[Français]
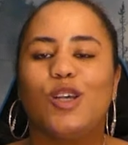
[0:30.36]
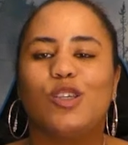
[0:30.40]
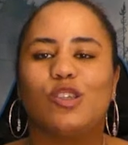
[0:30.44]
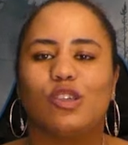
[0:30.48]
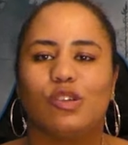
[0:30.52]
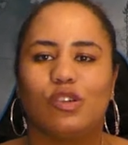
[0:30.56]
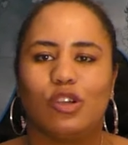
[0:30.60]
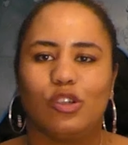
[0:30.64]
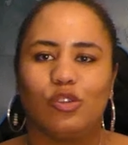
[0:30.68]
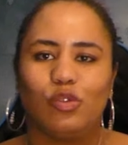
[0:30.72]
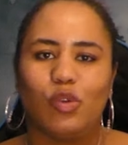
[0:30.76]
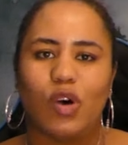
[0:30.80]

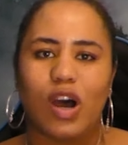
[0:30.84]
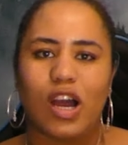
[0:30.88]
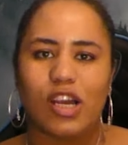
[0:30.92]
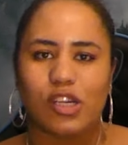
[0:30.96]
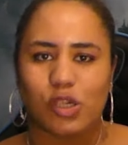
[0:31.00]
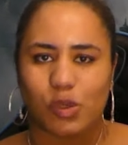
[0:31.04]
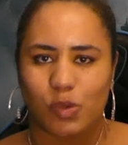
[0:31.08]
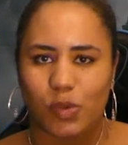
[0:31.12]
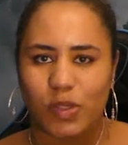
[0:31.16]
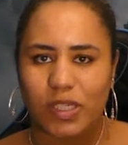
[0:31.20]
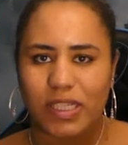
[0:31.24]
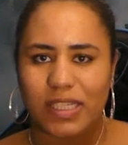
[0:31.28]
Son entourage
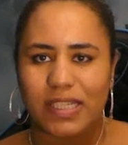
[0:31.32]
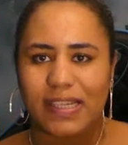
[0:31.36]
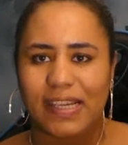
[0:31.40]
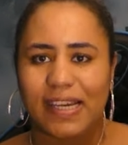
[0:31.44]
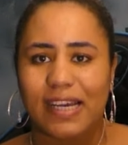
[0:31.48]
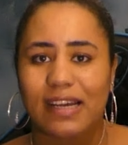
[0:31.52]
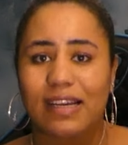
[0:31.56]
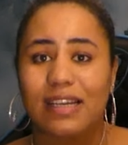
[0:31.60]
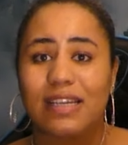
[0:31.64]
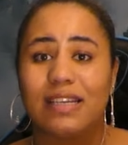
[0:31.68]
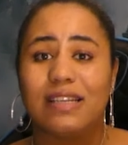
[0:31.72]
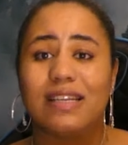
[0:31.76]

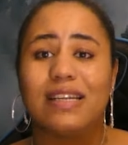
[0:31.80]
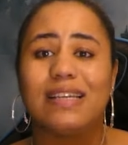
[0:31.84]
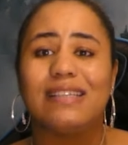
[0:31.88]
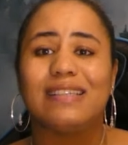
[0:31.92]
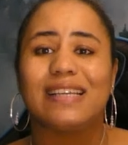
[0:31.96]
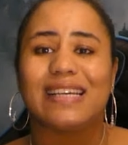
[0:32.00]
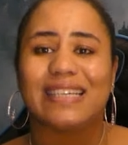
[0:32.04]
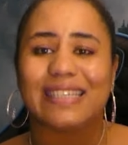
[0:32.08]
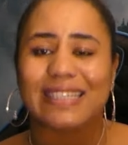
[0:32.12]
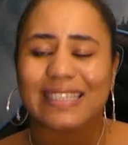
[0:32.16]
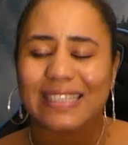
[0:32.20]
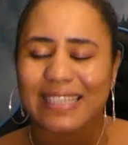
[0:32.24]
considère qu'il est
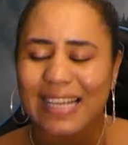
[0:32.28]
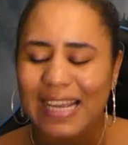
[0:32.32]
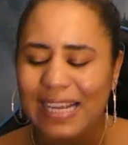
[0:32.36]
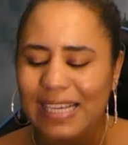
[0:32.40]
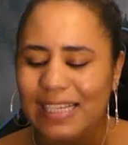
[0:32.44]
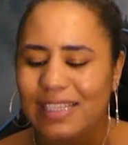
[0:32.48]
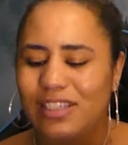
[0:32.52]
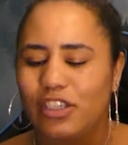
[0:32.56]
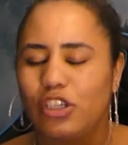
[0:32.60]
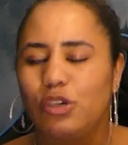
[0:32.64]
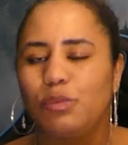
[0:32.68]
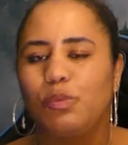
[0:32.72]
un
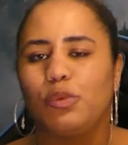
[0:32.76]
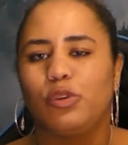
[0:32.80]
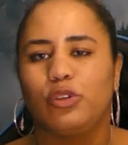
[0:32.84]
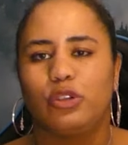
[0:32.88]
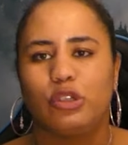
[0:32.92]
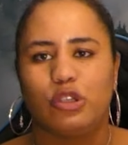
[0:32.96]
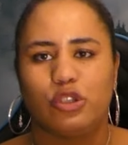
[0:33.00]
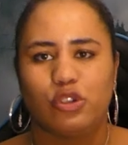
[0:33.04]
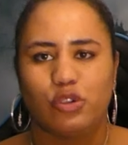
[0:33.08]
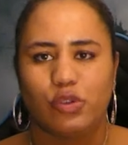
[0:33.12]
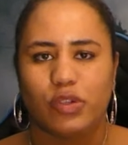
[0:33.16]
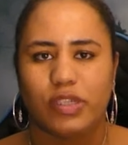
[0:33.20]
exemple
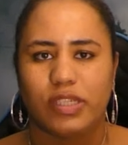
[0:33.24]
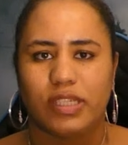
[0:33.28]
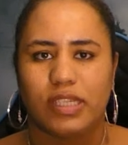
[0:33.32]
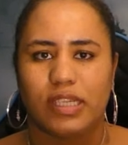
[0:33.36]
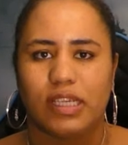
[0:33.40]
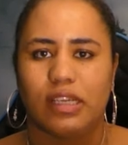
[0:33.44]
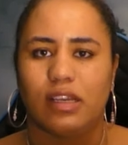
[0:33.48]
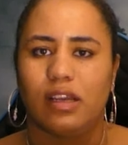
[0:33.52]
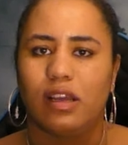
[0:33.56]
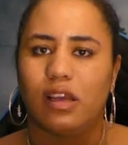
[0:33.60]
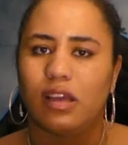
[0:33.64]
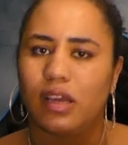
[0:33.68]
de
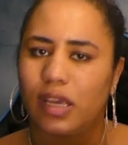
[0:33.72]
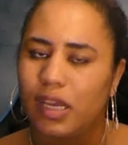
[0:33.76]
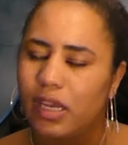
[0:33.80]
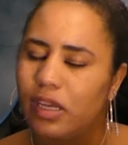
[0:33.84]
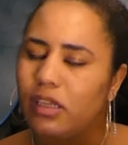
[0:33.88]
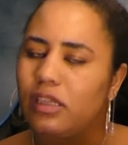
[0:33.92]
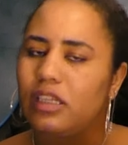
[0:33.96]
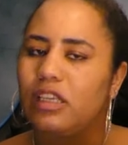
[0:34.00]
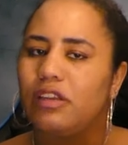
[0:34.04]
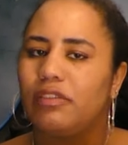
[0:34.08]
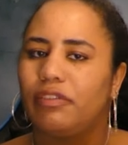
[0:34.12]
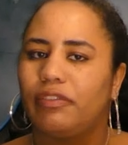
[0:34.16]
succès. Et
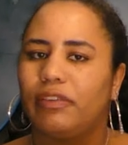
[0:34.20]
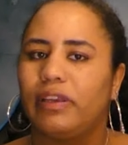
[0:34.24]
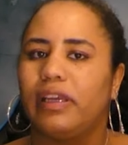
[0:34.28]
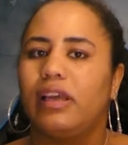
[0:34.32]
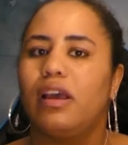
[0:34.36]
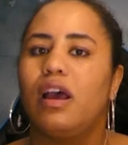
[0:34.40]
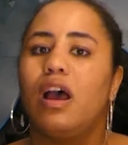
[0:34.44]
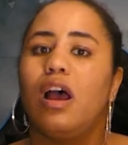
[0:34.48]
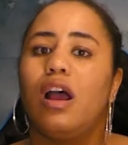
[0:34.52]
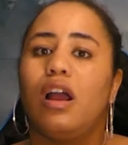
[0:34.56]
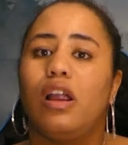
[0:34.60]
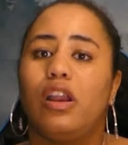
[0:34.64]
en effet,
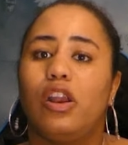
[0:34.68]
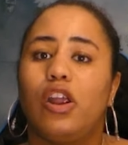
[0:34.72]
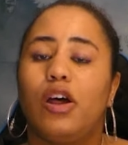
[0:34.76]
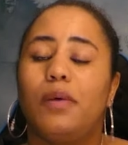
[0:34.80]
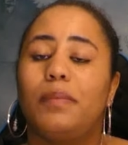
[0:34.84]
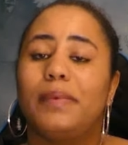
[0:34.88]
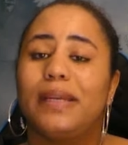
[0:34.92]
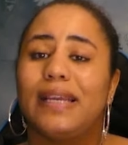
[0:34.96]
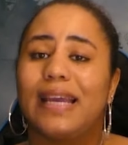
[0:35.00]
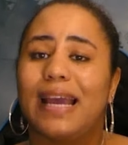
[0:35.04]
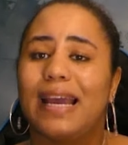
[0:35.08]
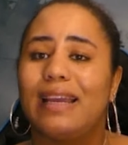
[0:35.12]

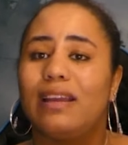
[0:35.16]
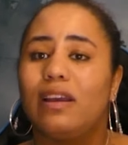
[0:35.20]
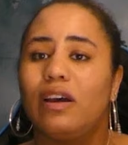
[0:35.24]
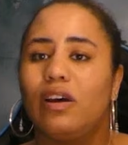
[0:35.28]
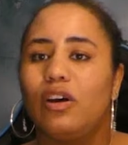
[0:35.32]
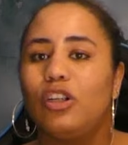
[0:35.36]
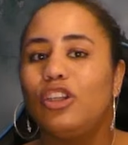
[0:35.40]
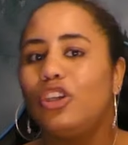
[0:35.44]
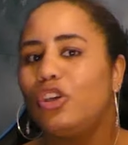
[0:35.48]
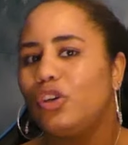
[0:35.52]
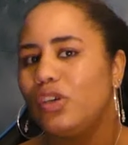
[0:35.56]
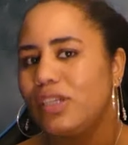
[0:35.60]
l'homme gagne
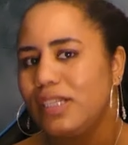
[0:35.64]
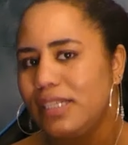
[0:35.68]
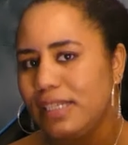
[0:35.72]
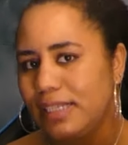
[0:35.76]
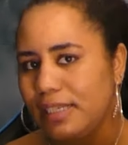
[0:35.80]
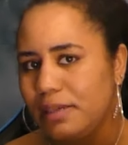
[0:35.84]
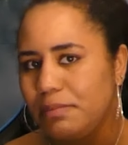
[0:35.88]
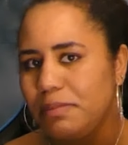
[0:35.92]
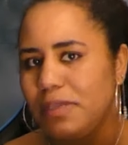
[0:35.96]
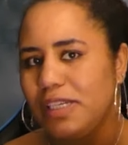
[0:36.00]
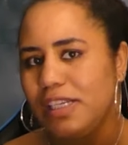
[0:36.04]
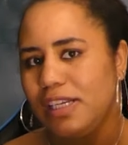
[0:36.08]
entre 10
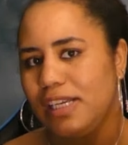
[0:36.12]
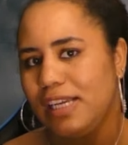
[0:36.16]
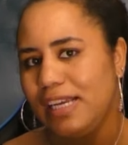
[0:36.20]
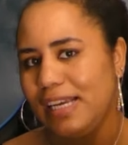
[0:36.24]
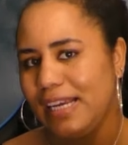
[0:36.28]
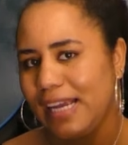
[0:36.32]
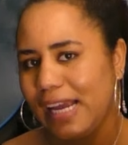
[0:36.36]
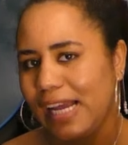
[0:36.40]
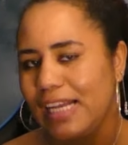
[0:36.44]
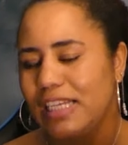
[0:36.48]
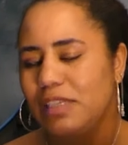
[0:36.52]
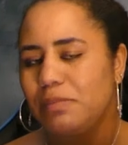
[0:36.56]
000 et
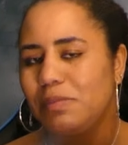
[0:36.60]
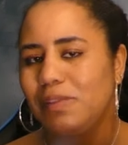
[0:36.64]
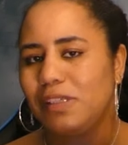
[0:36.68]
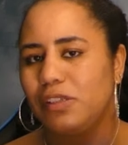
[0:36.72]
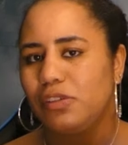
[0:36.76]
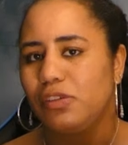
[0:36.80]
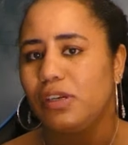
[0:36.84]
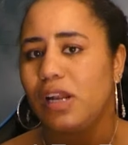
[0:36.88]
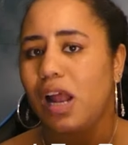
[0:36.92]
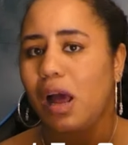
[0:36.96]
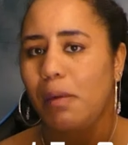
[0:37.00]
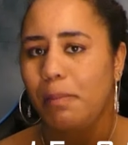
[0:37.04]
15 000
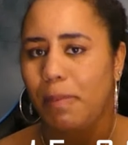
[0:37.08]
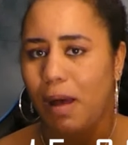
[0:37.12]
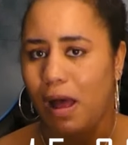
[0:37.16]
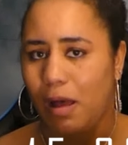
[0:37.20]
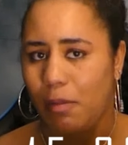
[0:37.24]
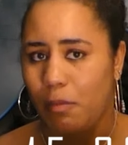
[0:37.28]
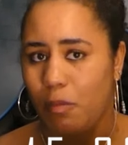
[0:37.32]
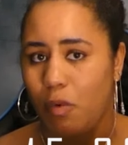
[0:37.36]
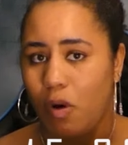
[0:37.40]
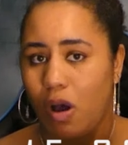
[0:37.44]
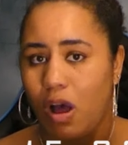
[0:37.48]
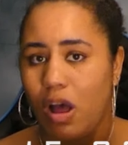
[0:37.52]
dollars par
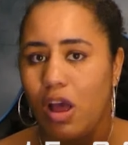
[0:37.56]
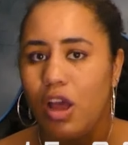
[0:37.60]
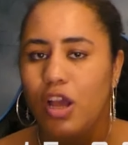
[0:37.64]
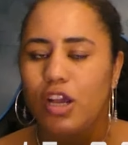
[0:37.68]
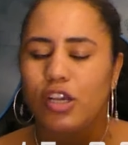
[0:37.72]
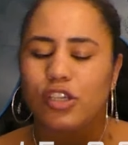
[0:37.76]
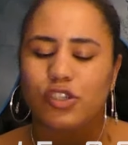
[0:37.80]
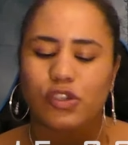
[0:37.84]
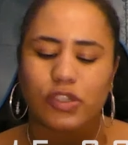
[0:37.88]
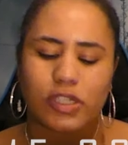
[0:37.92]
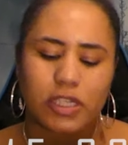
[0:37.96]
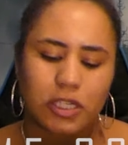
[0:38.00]
mois,
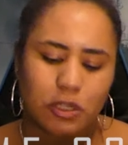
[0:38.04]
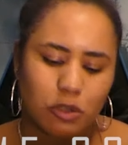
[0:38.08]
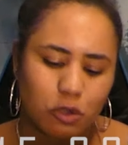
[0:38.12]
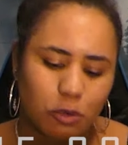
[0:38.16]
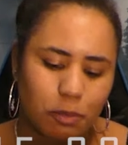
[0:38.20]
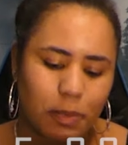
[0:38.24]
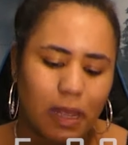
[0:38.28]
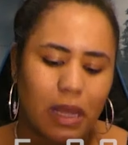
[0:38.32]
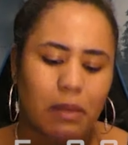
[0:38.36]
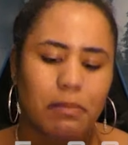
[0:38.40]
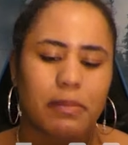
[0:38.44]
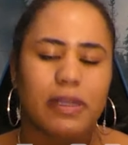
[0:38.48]
ce qui lui
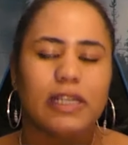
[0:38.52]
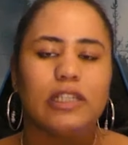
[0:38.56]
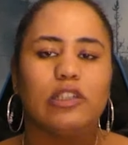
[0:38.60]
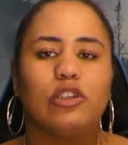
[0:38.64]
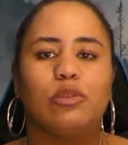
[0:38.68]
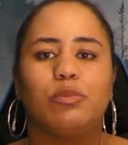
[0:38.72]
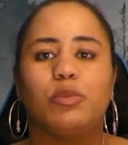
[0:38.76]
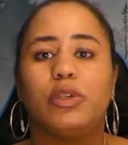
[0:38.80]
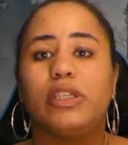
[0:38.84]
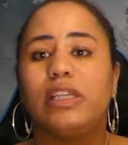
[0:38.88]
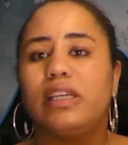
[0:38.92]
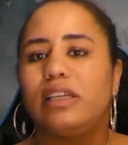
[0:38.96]
permet de
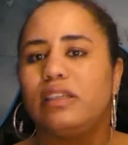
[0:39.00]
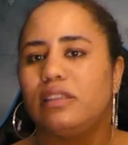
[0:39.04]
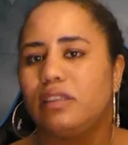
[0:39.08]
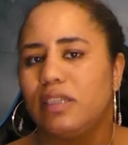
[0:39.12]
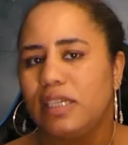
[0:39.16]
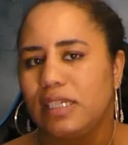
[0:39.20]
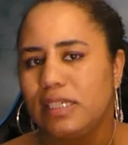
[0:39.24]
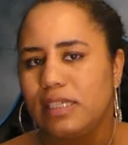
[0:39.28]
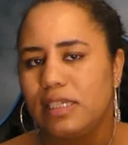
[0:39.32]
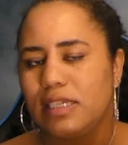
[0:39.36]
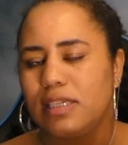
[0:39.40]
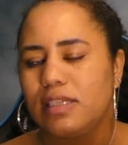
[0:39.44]
mener une
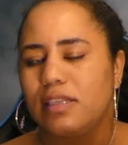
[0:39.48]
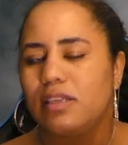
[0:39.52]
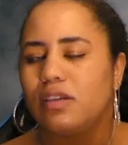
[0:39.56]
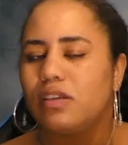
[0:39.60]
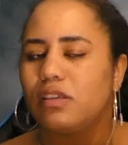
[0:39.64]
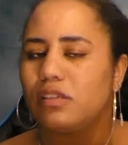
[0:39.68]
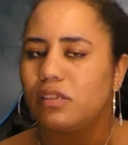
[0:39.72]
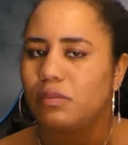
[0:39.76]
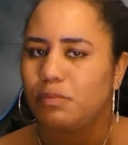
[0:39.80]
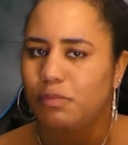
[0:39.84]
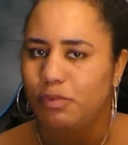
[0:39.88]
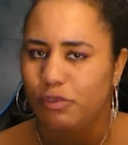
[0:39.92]

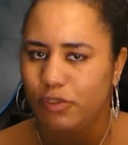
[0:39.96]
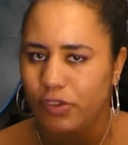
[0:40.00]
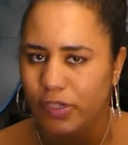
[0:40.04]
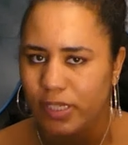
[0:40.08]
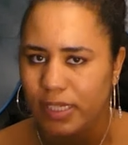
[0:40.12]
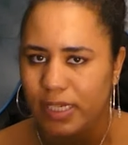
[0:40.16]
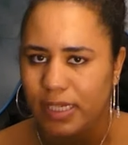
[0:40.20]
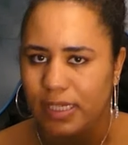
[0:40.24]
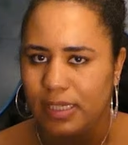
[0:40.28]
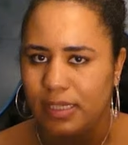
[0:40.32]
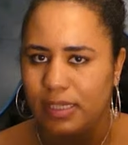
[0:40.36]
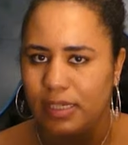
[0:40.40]
existence plus
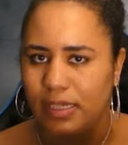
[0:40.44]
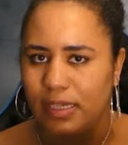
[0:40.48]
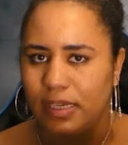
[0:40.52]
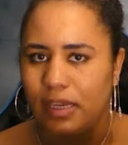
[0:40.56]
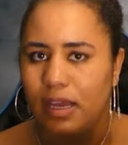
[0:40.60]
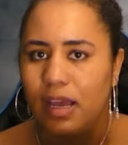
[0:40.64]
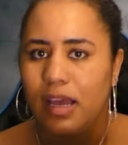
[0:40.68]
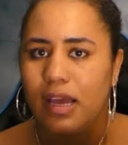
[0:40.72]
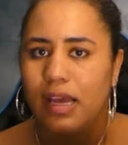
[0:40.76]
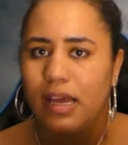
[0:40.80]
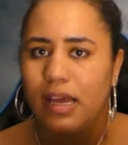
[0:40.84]
qu'aisée.